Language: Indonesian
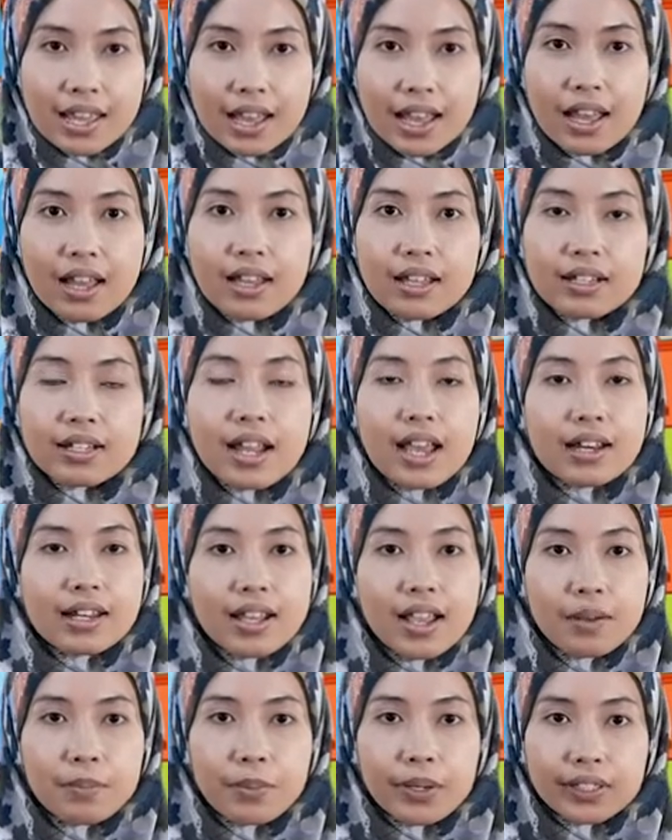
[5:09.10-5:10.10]
ya
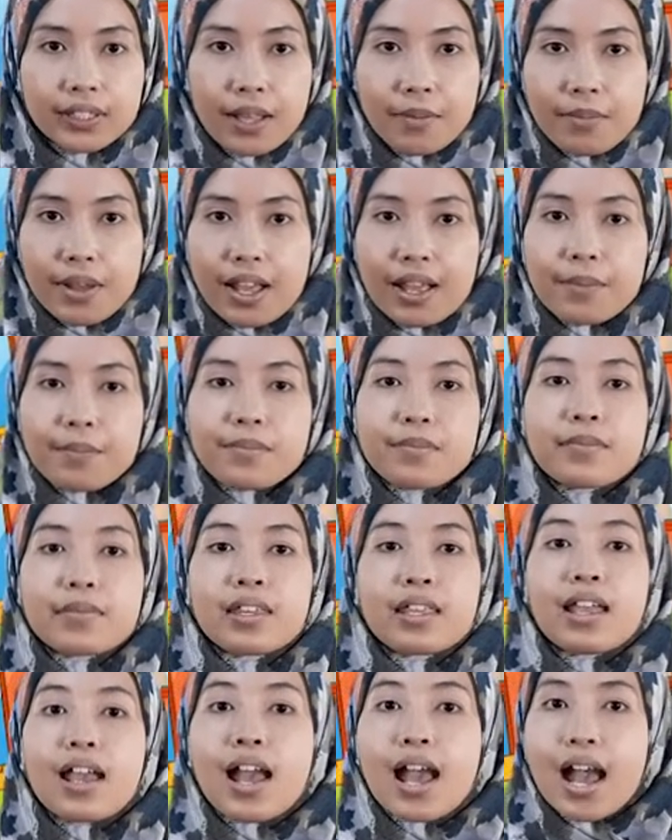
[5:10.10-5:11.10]
dari yang pertama.
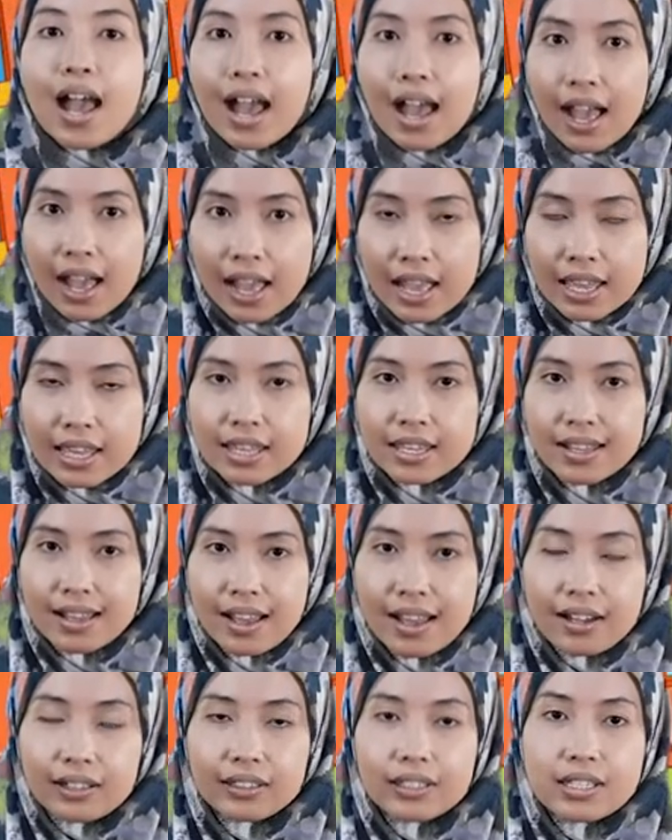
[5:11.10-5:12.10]
I
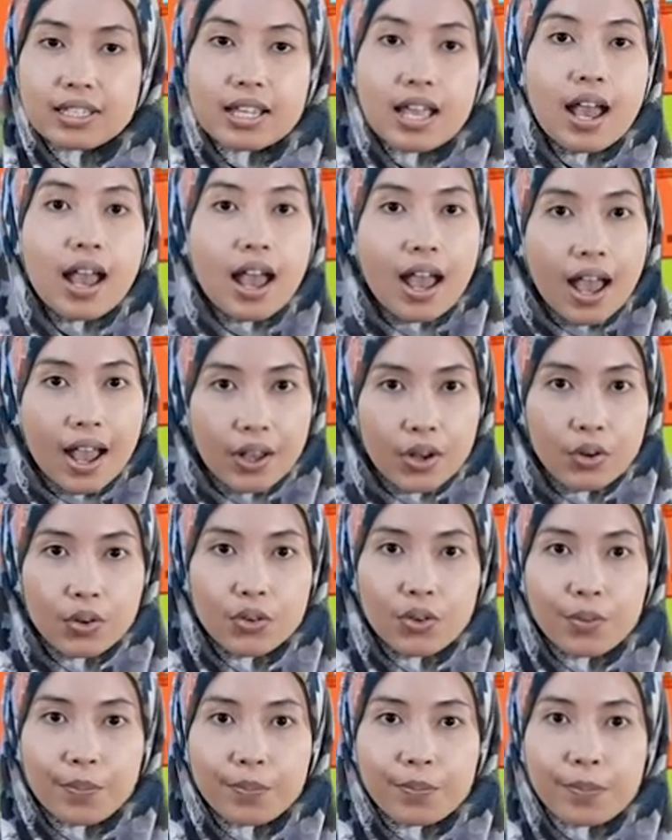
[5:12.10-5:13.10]
artinya
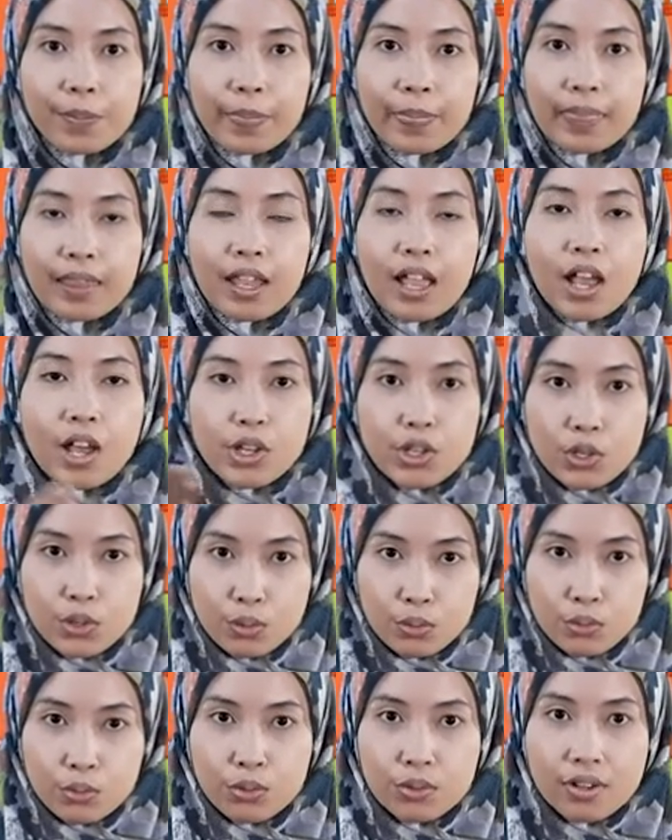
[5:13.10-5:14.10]
aku.
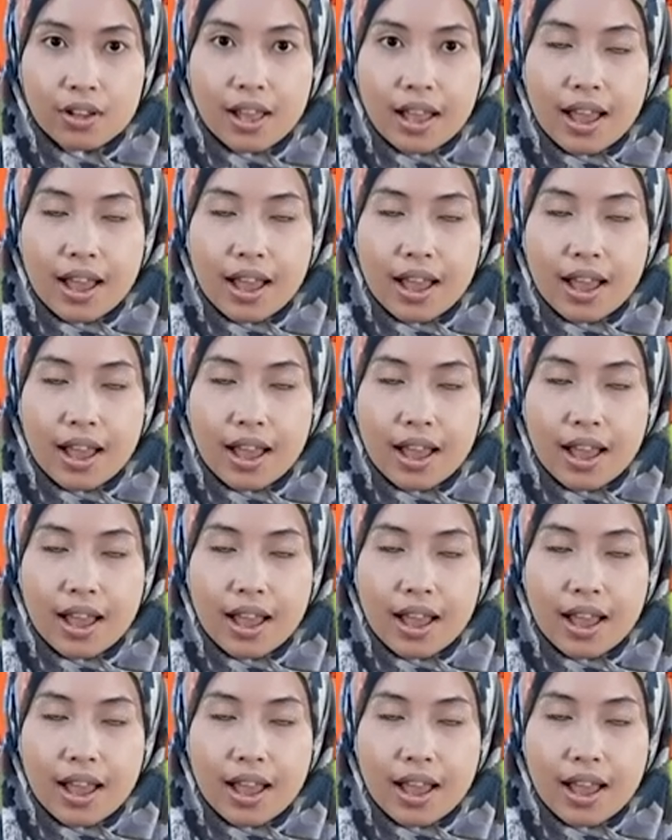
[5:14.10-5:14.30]
You